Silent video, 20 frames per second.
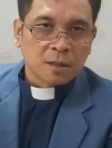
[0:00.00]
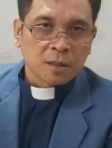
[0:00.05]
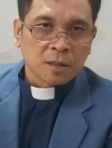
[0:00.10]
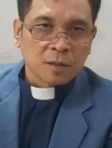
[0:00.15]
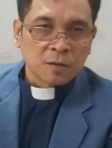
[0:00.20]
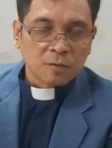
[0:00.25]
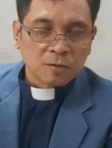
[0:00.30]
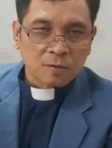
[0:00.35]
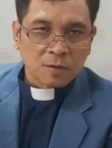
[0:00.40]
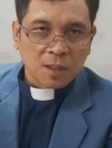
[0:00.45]

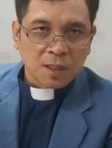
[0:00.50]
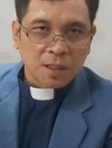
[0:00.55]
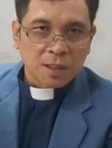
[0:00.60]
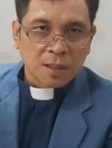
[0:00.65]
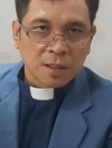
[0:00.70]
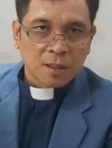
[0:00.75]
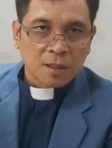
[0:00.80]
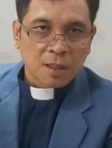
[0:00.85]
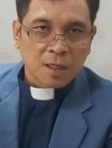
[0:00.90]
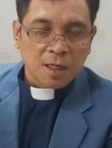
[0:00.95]

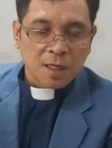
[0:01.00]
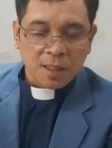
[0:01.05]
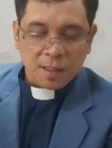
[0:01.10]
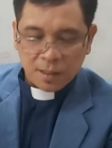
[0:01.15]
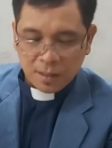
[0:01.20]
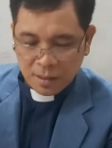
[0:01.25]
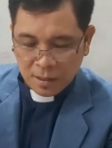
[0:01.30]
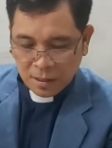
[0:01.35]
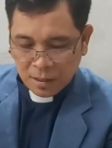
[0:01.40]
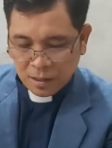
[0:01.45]
renungan
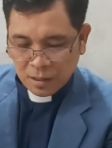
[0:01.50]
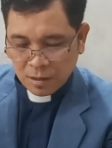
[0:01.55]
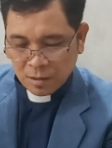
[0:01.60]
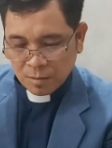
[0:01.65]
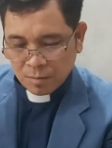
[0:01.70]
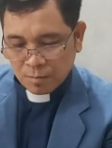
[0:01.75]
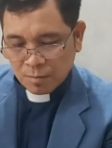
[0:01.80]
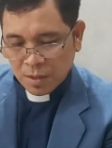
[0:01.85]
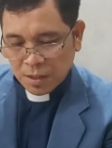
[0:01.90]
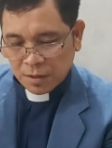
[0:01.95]
hari
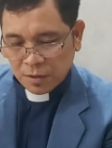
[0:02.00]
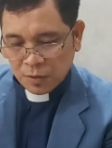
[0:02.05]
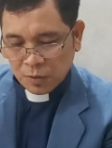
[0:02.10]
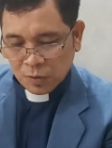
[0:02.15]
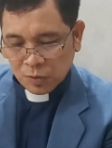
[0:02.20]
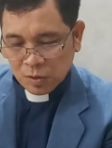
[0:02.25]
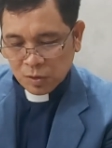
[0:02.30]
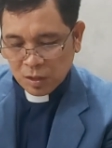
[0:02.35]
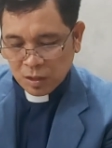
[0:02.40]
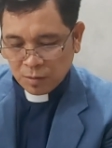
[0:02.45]
ini,
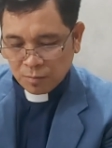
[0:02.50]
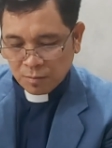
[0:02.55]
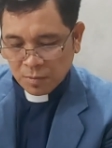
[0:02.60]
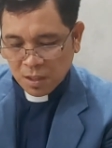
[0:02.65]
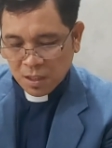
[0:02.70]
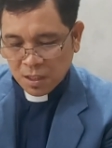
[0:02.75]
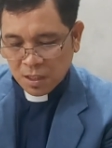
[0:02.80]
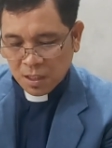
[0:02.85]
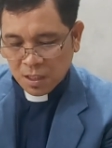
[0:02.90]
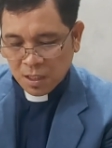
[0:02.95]
Matius 5
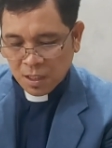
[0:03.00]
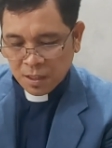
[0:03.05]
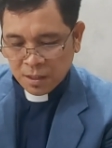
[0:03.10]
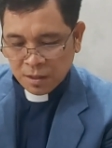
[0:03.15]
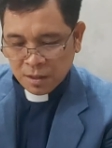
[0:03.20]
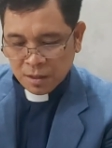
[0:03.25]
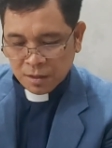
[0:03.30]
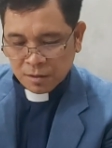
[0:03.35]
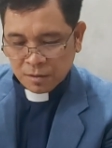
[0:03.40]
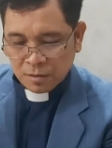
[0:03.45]

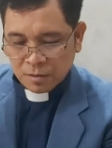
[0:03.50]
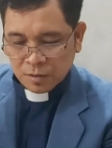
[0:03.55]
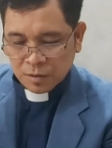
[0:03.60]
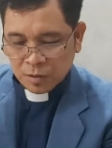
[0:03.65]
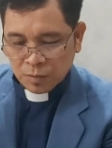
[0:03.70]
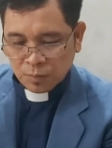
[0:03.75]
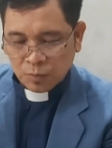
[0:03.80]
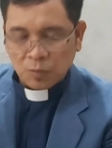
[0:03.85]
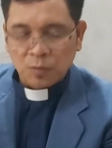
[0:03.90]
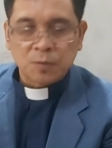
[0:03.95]
ayat
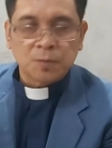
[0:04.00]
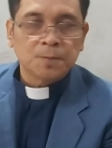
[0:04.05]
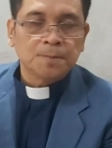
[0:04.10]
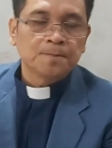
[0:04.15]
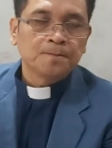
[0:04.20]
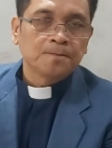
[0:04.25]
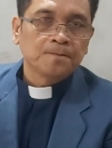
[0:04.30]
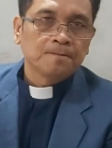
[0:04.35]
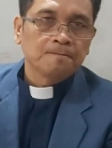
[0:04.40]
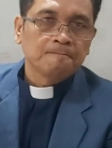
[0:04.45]
10